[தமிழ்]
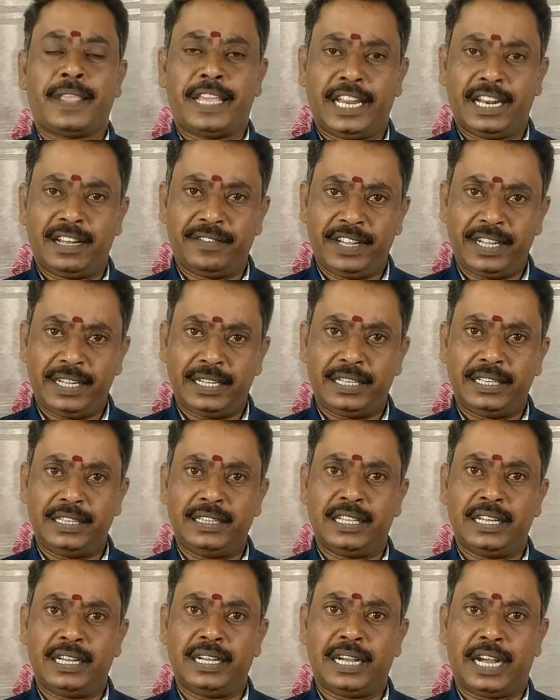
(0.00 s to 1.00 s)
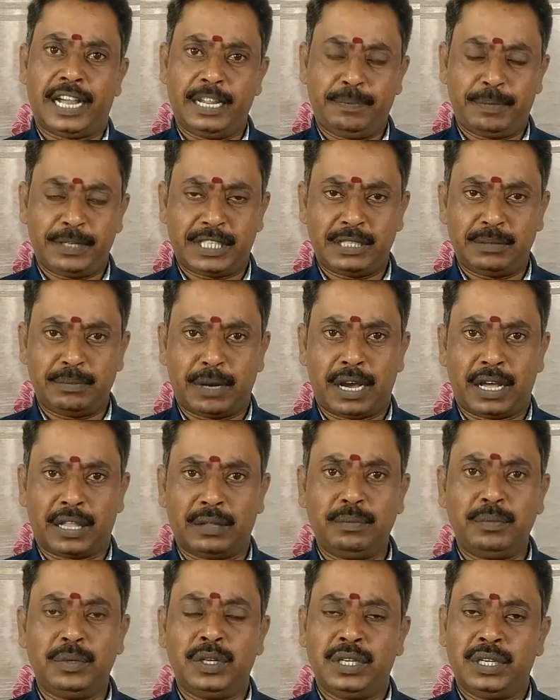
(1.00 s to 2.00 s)
எனவே இந்த ஐப்பசி
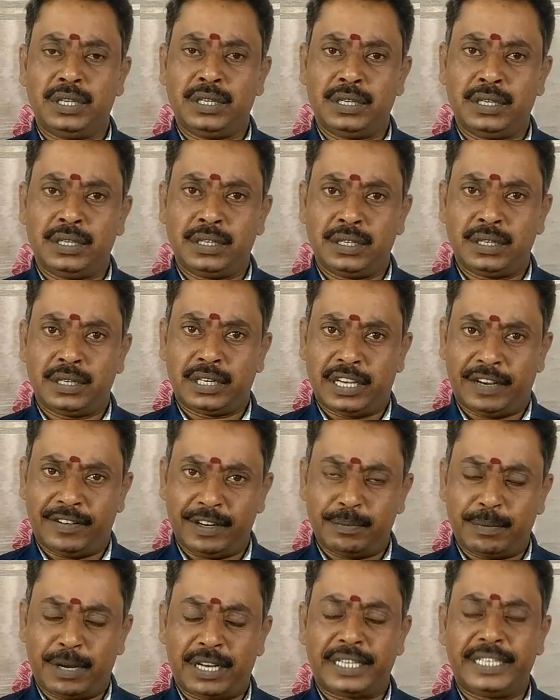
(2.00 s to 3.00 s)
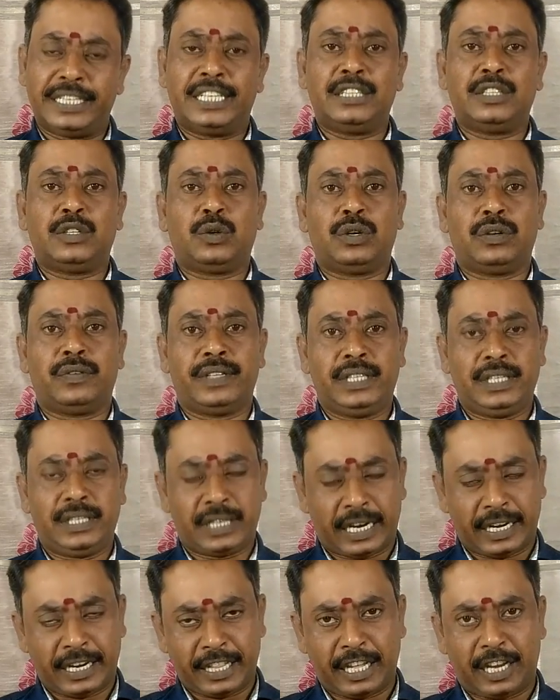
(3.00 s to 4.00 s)
மாதம் கவனமாக இருந்து கொள்வது
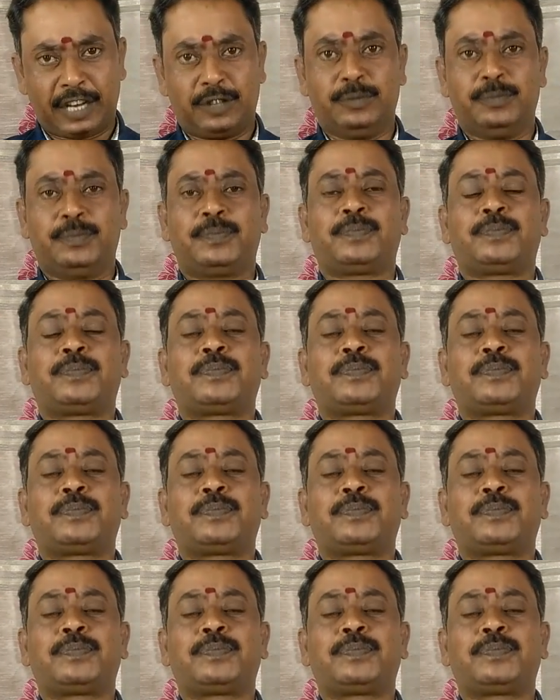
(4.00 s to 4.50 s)
நல்லதாகும்